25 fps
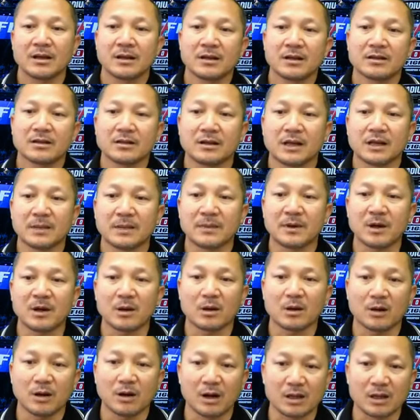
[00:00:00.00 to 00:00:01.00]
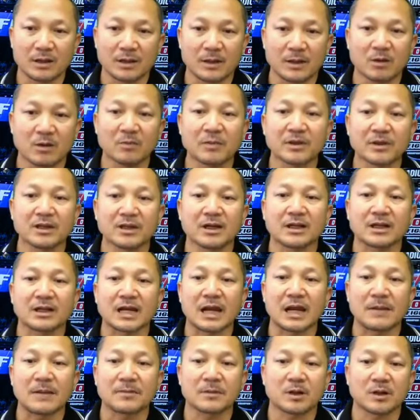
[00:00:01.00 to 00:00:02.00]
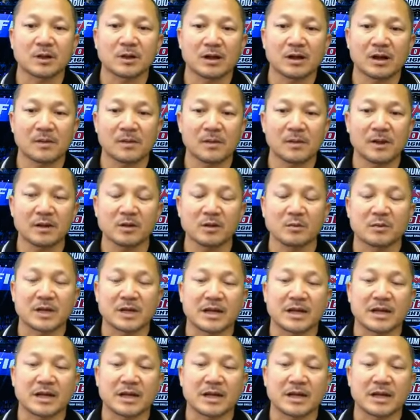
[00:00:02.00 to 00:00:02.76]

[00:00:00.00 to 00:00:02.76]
สวัสดีพี่น้อยคนหล่อสวัสดีคุณประเสริฐครับแล้วพี่สมชาย